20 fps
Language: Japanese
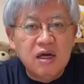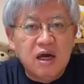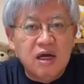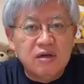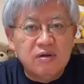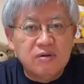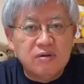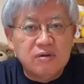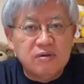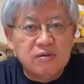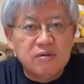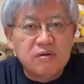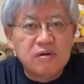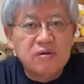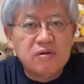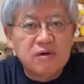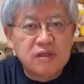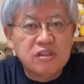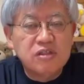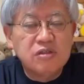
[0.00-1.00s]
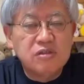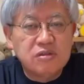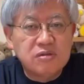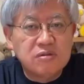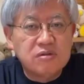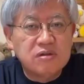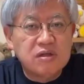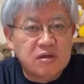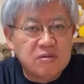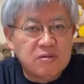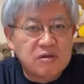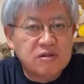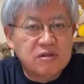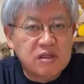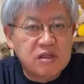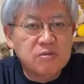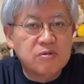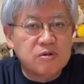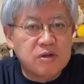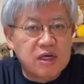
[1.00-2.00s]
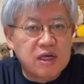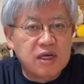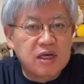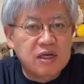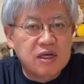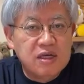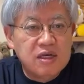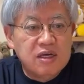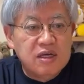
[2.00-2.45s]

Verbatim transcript: あの、これは慎重にやります。でもね、